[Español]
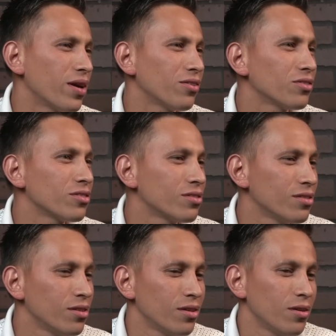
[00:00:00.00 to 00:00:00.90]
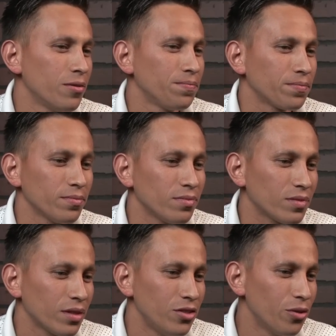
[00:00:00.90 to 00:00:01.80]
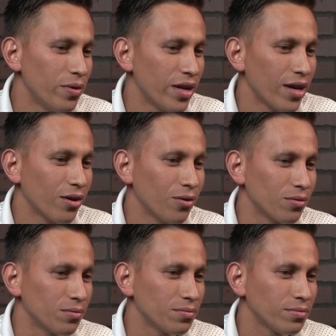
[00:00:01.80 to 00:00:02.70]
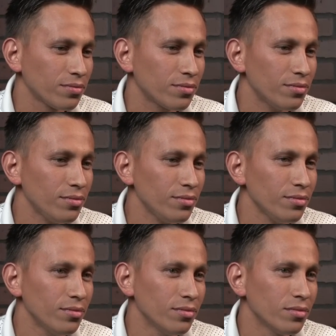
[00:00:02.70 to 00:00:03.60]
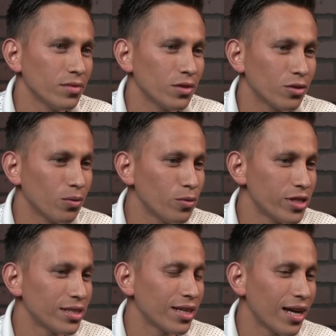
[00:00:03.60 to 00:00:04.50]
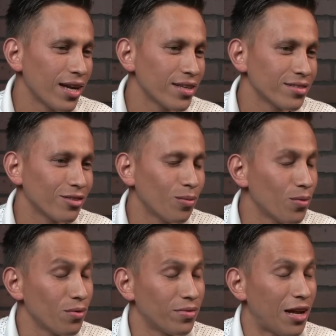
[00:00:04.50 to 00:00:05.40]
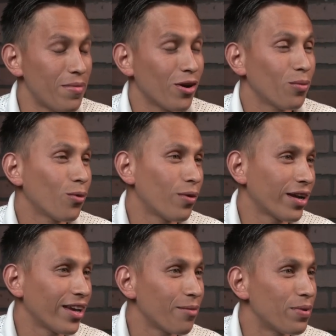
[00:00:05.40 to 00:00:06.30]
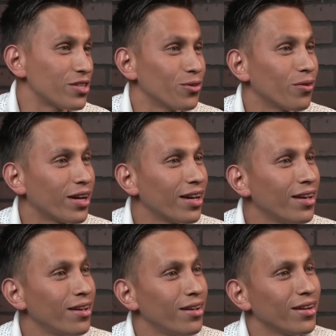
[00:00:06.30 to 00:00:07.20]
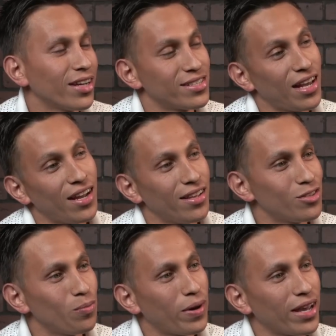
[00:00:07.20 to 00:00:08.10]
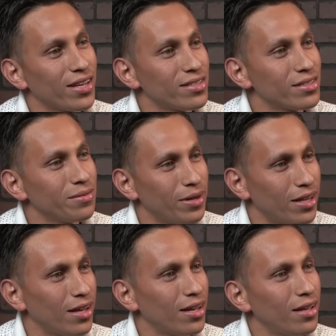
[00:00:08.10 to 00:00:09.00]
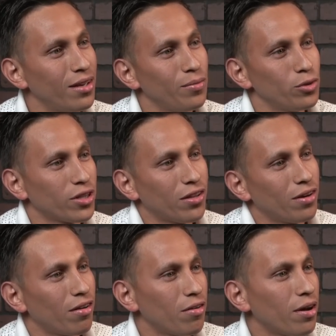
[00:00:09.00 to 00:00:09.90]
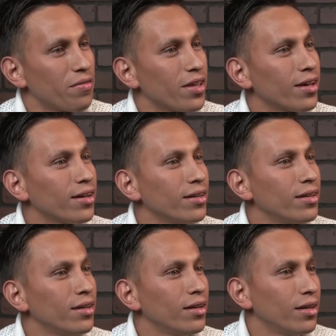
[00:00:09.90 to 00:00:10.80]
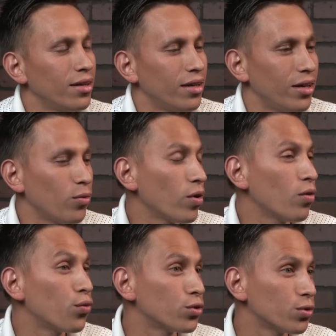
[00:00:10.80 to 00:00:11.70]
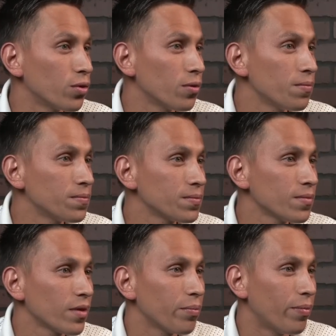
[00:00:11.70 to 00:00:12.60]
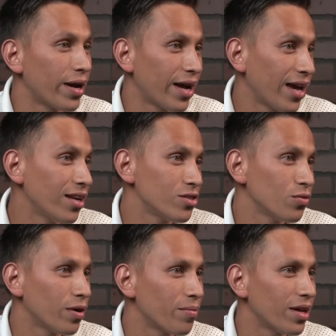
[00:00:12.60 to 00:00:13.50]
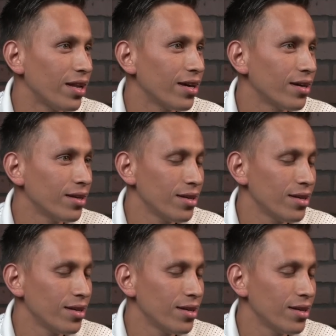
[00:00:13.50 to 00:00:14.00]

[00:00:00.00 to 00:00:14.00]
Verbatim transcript: menos, yo venía con, con muchas ganas, como tal vez como cualquier persona que sale de su país, ¿verdad? buscando una nueva vida, eh, un nuevo futuro para él y su familia.